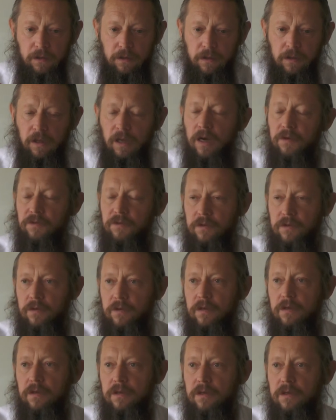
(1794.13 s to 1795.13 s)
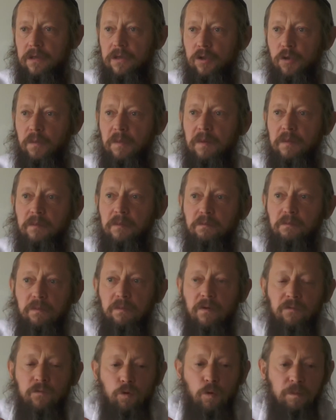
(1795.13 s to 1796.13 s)
главного, чтобы
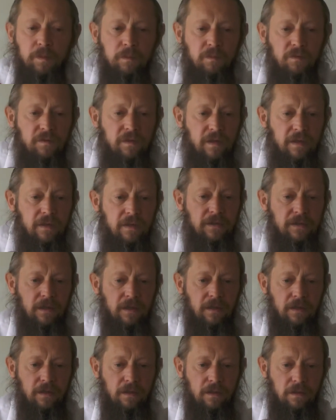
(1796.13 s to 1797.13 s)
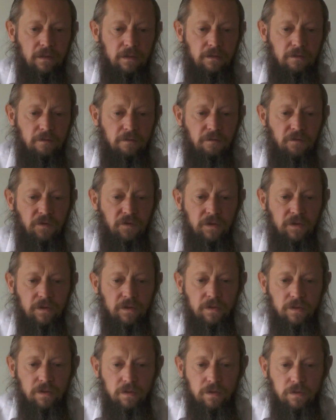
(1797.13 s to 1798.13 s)
потоп не повторился,
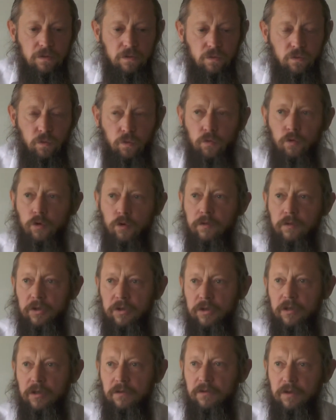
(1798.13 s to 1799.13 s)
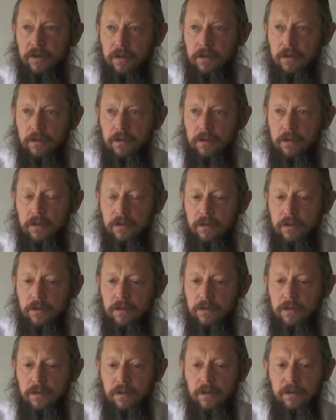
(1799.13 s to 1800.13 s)
видеть другого человека.
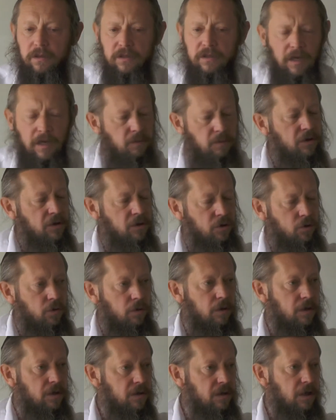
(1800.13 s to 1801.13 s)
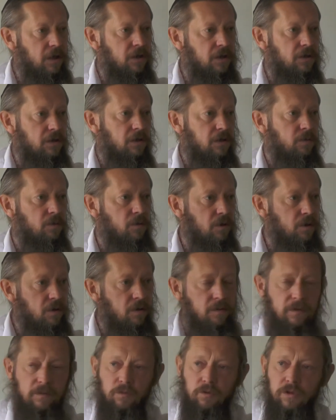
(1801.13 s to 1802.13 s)
И это самое тяжелое, и страшное. Мы,
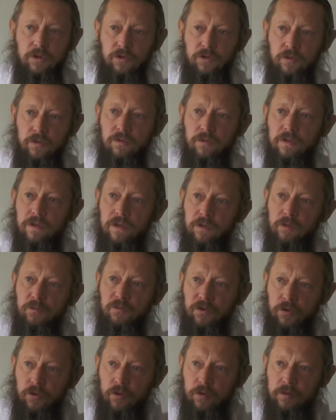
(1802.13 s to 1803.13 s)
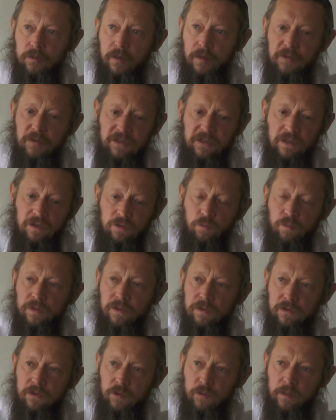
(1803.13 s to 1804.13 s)
может, к этому вернемся. Мы обязаны к этому
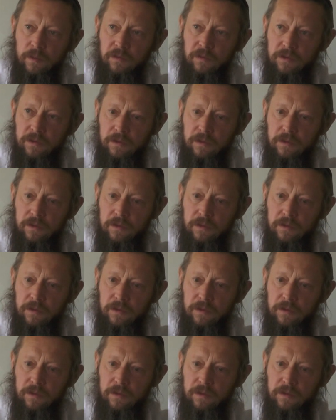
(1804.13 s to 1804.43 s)
подойти поближе.